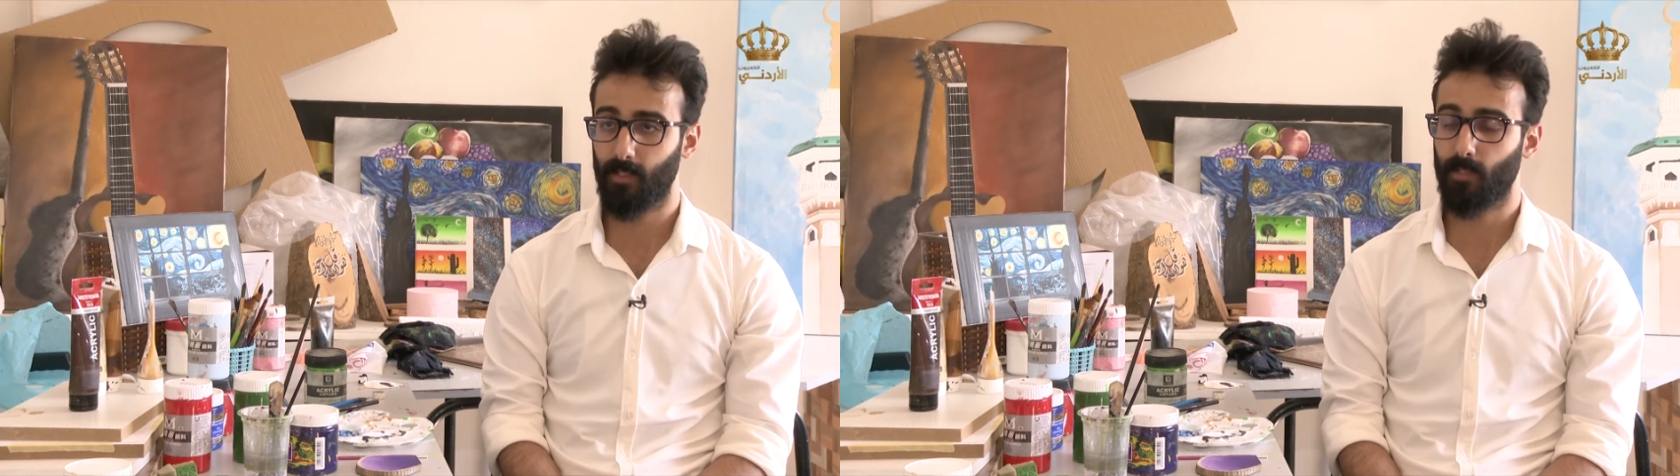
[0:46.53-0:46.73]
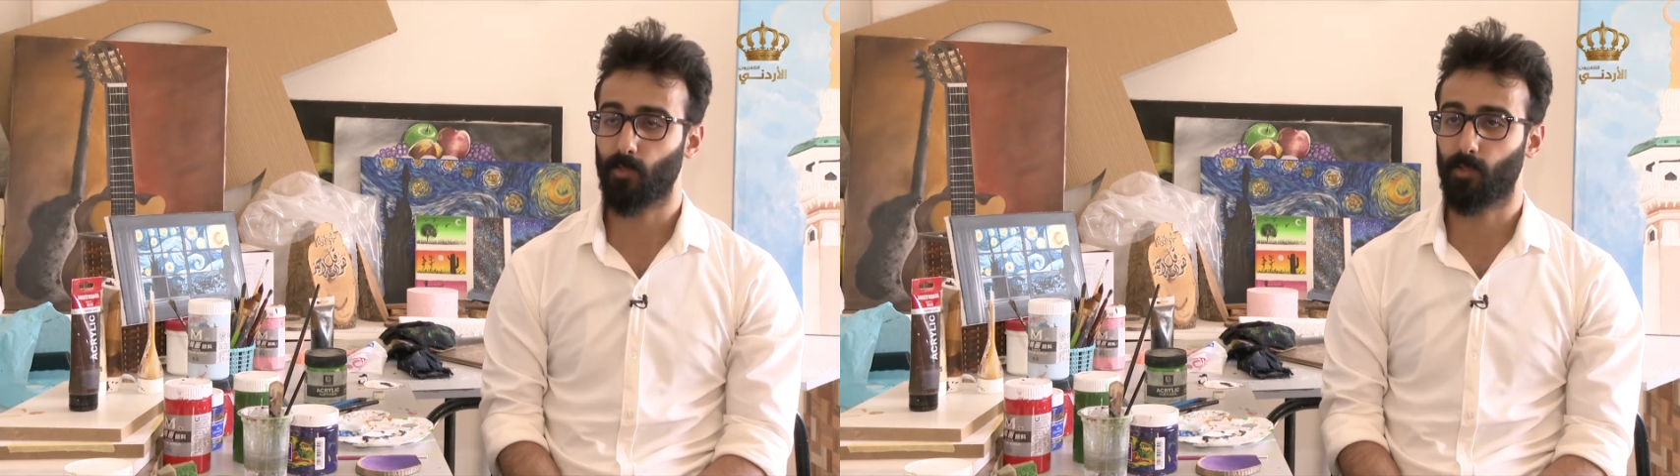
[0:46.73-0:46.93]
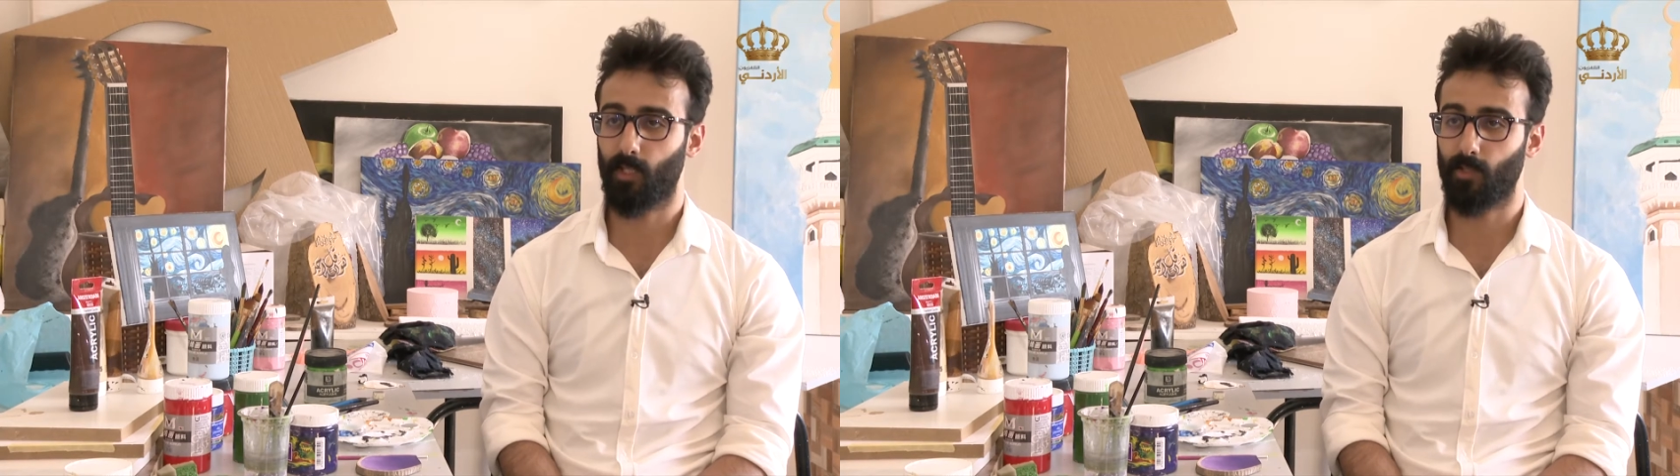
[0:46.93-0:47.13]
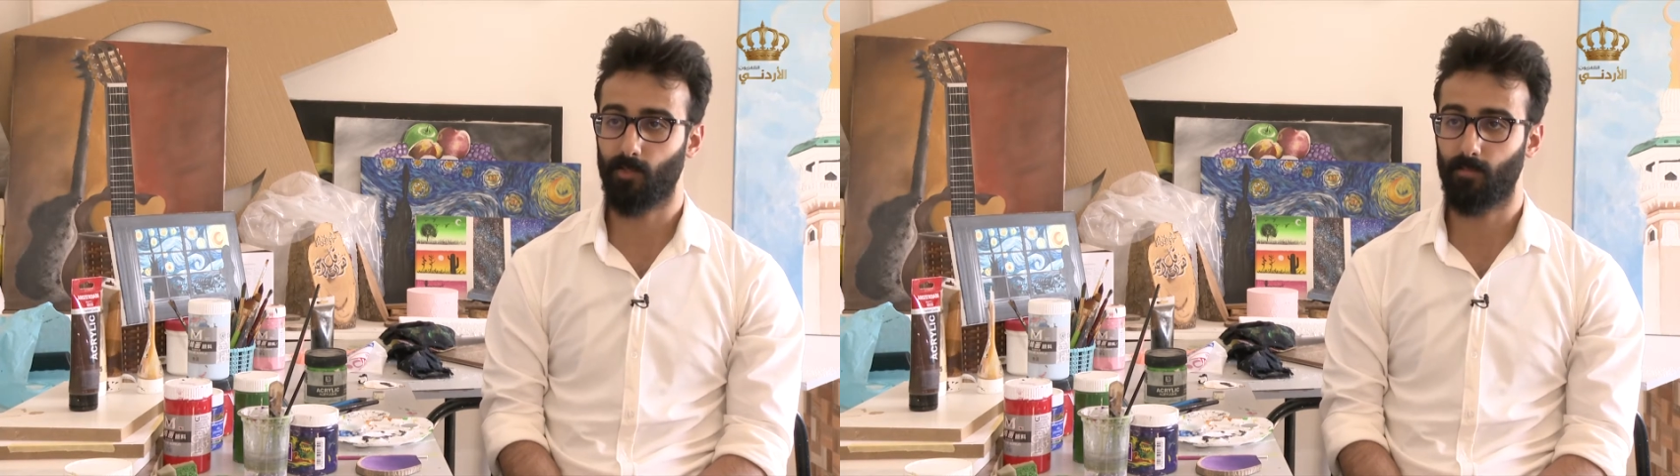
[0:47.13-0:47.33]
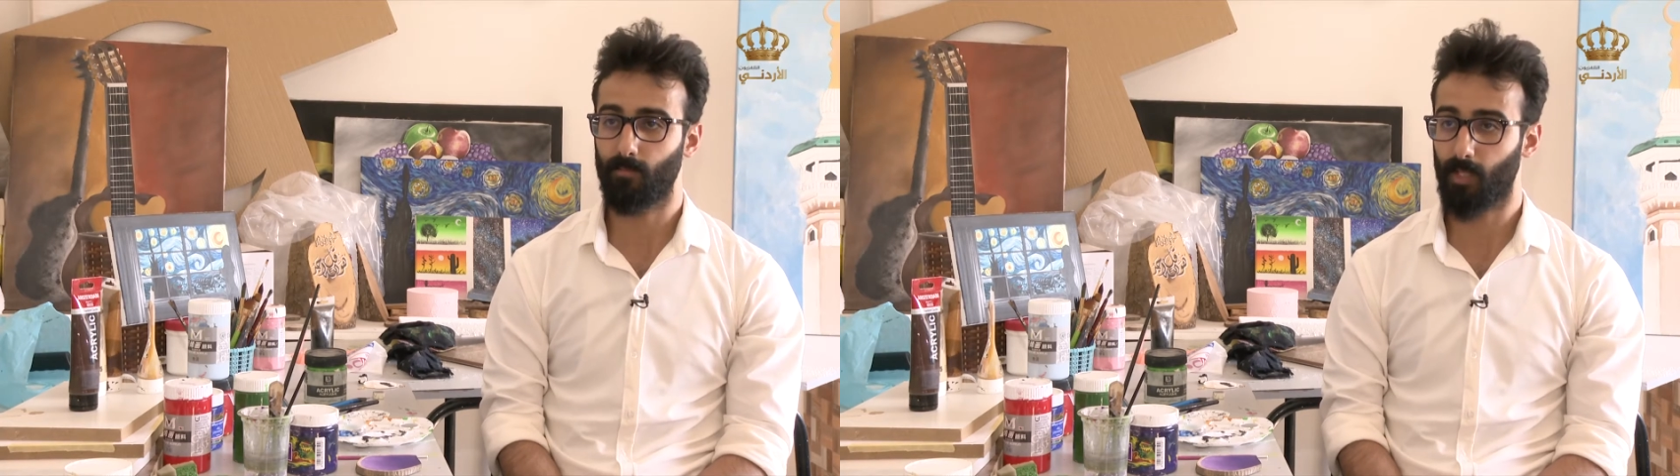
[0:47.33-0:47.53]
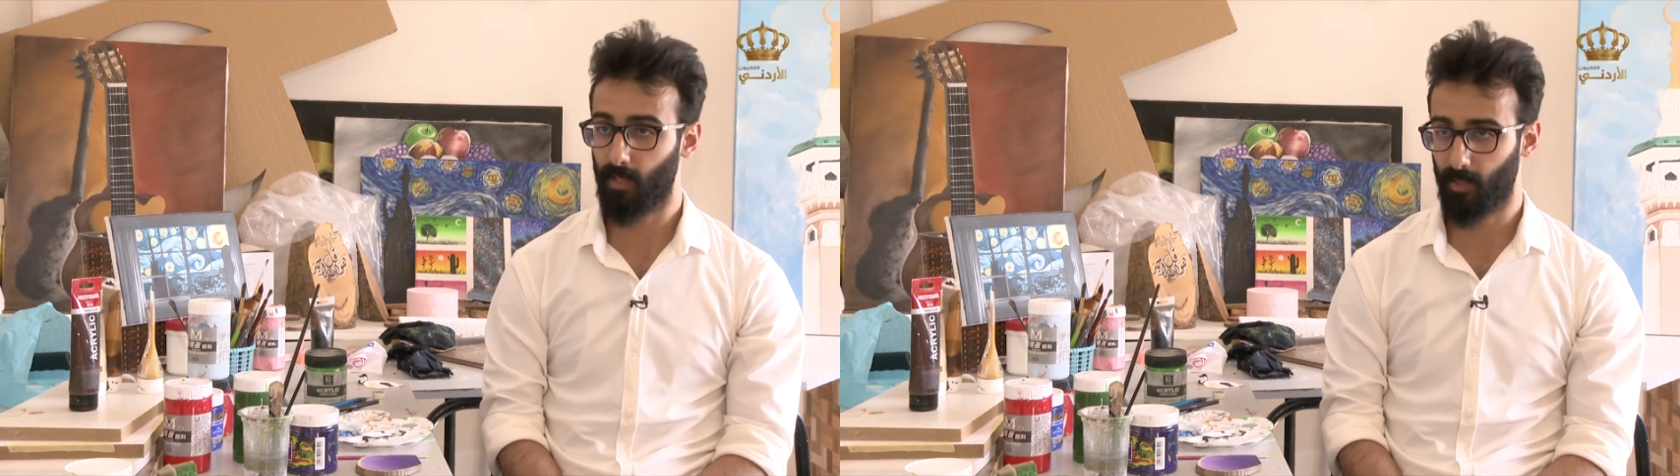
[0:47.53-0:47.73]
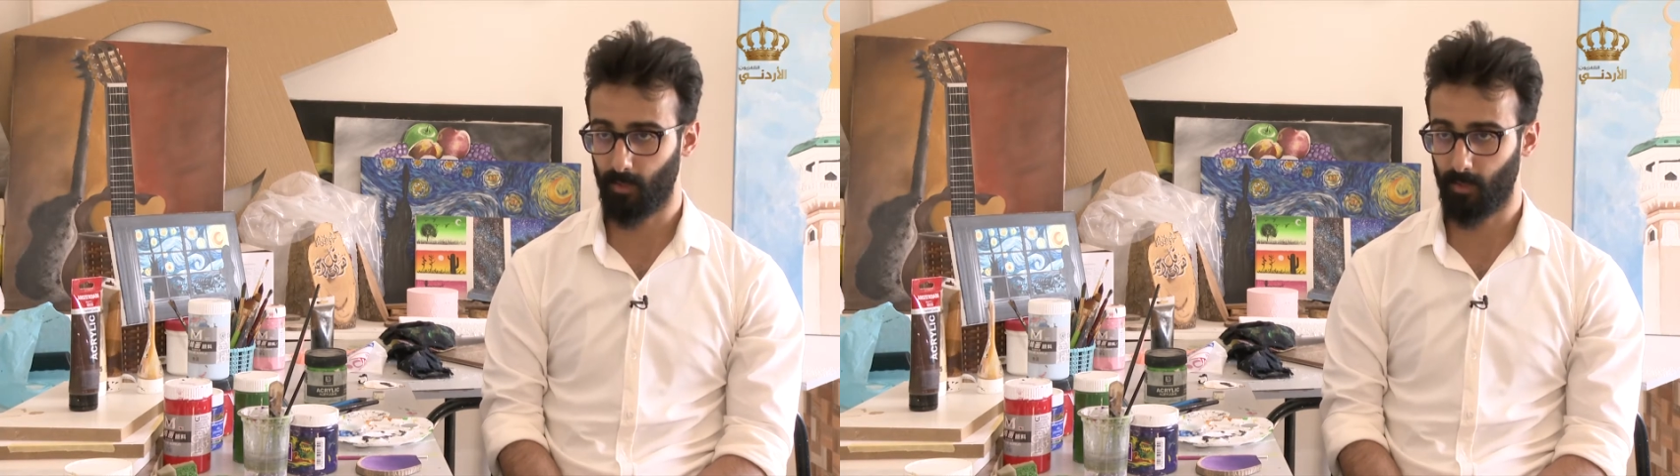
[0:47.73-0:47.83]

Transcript: صرت ارسم مناظر